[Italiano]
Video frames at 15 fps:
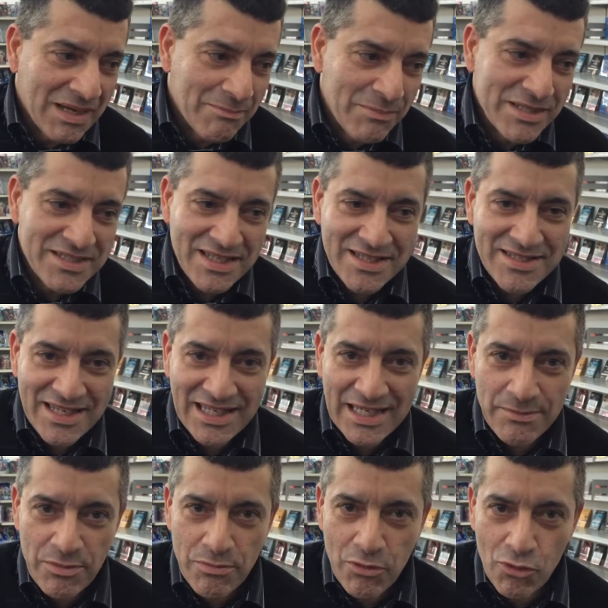abbastanza
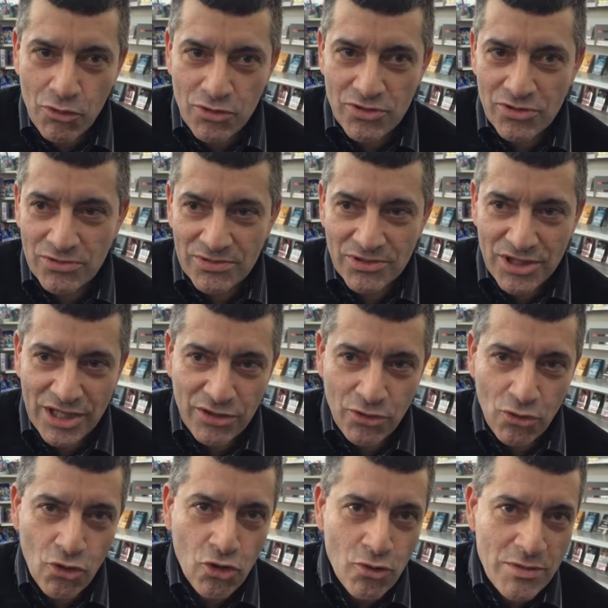anche popoloso,
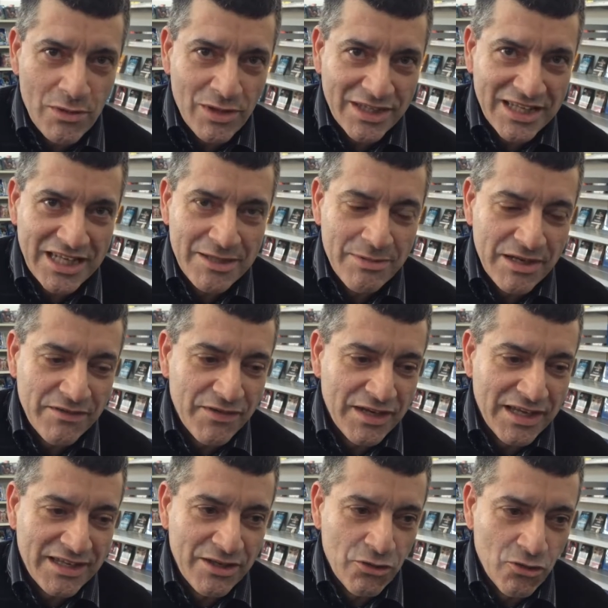certo non come i quartieri di
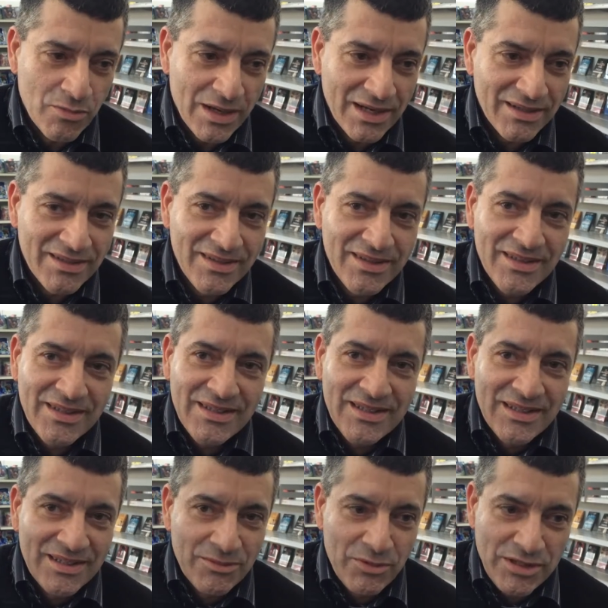periferia di Roma.
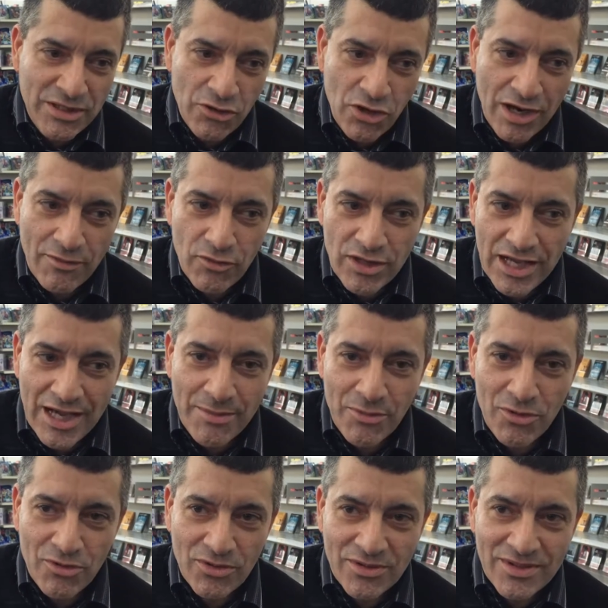Quindi noi
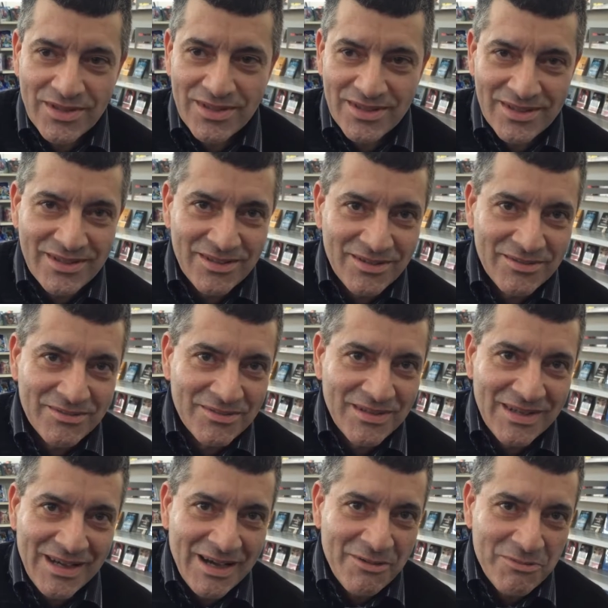lavoriamo con,
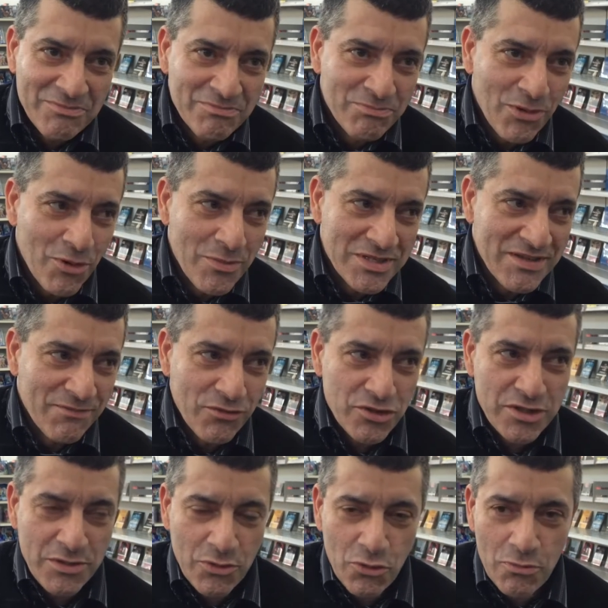un po' come se
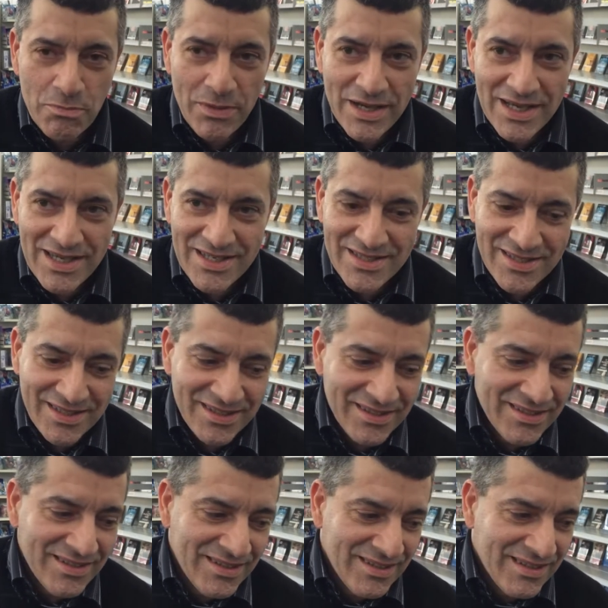fossimo in un
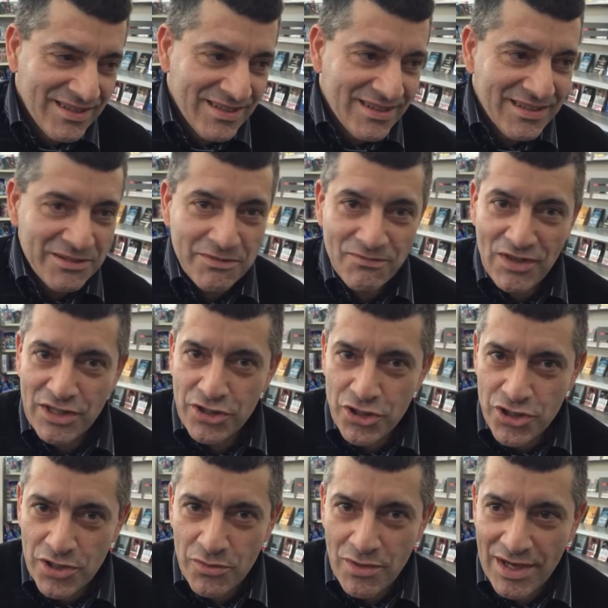paese
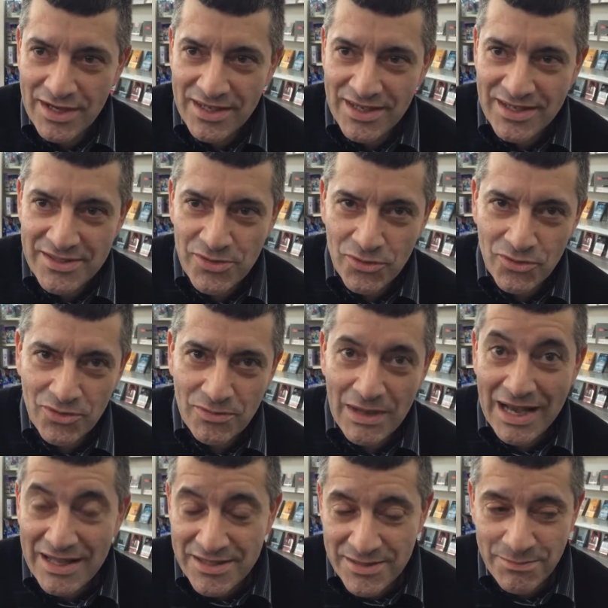25 anni che sono,
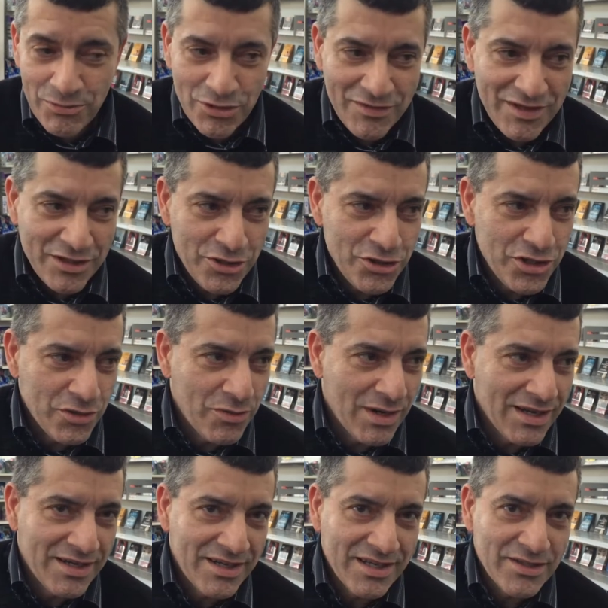anzi più di
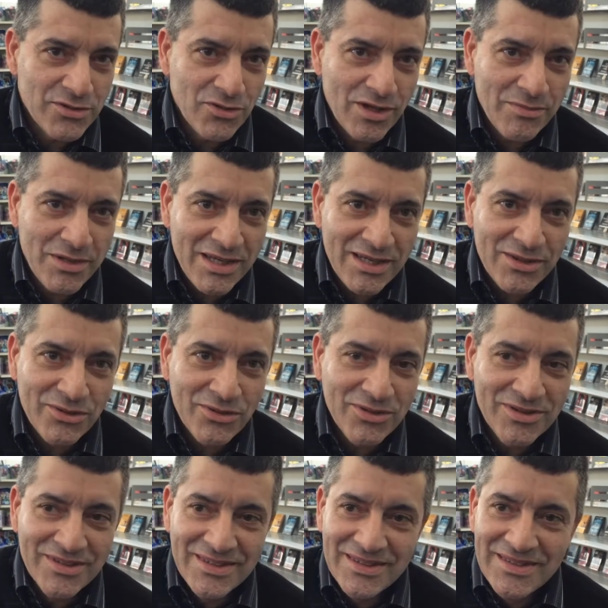25 anni che sono
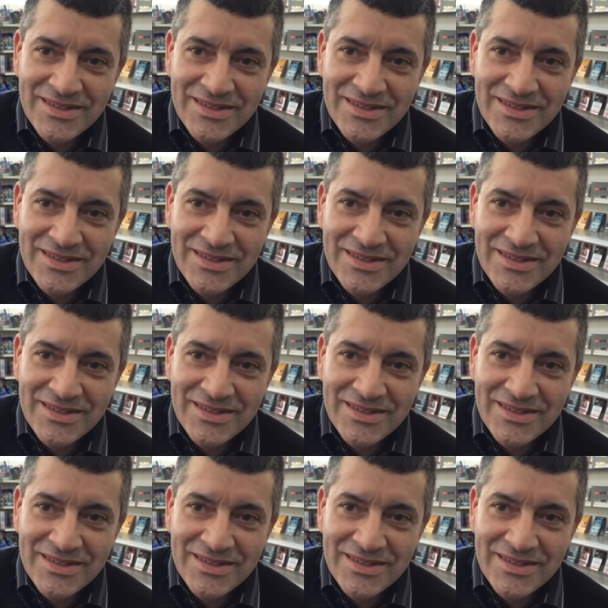aperto.